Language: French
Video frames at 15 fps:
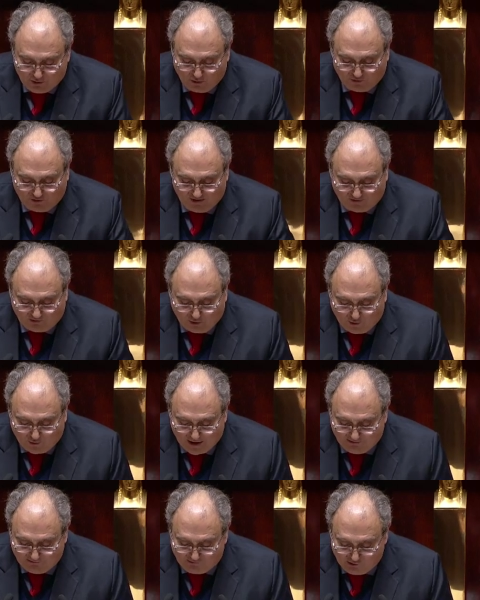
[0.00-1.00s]
consistant
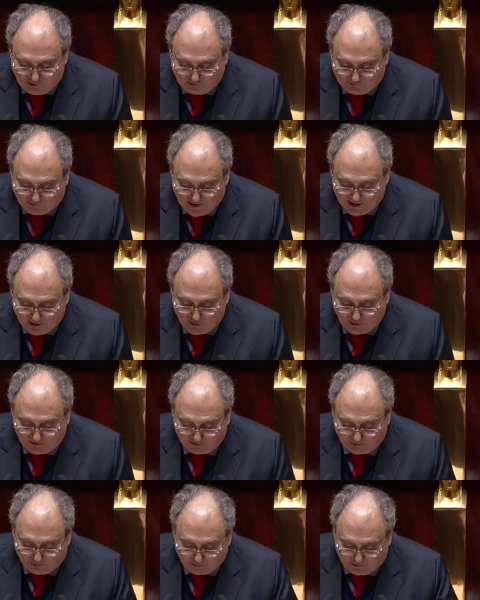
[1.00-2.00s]
en un forfait
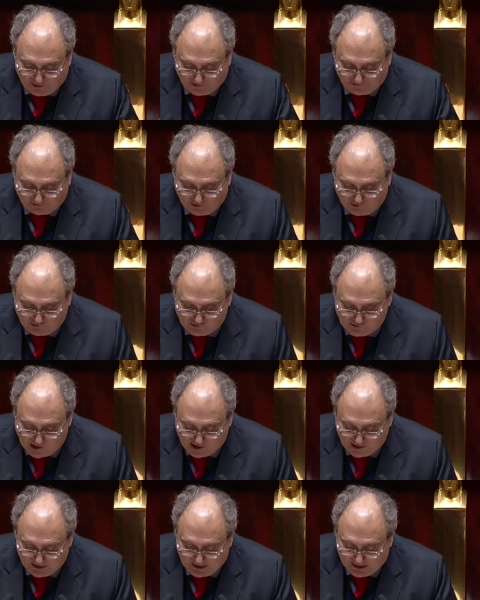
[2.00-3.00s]
correspondant à 100
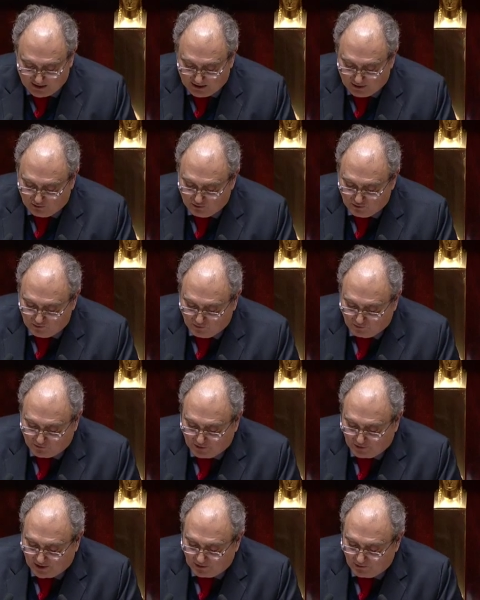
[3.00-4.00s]
fois le
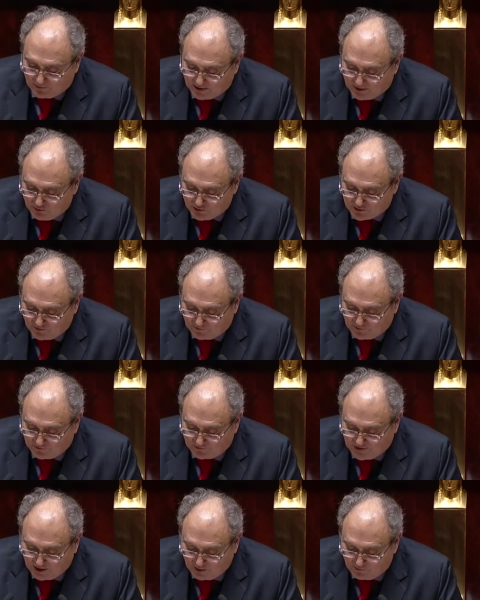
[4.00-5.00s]
montant de la contribution
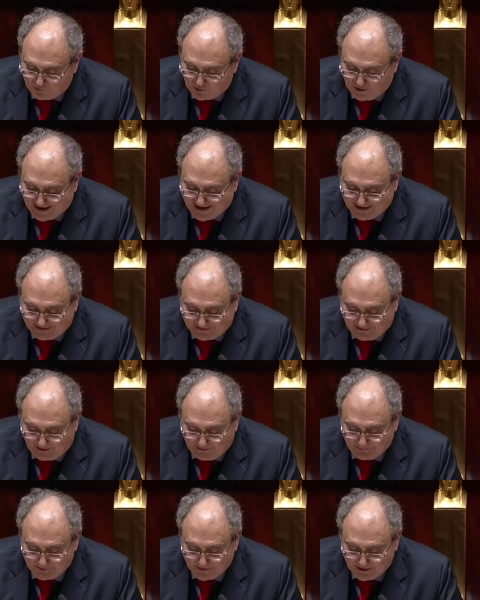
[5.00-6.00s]
foncière revenant à
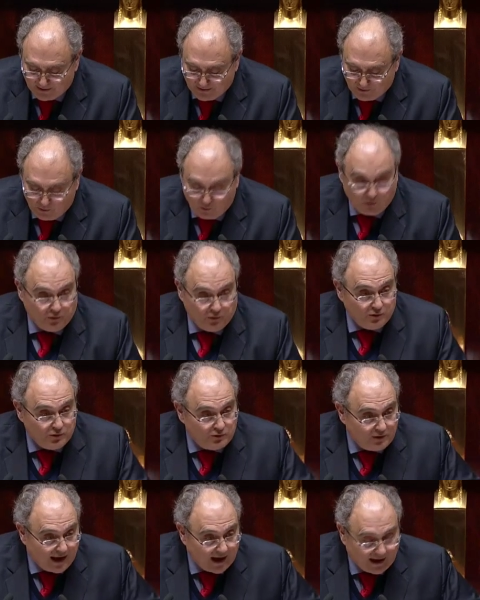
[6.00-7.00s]
l'État, au
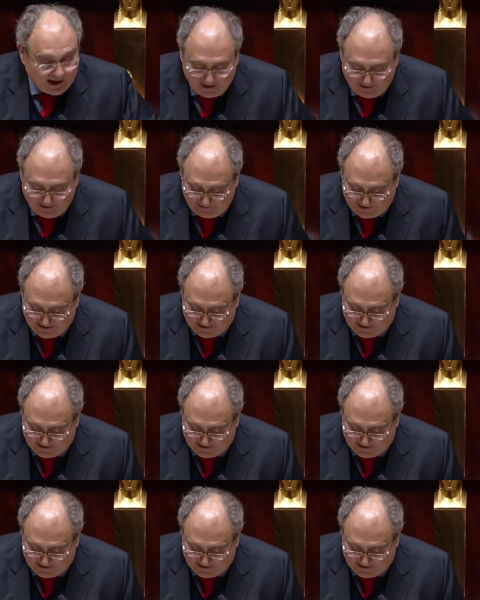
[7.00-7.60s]
lieu de la règle qui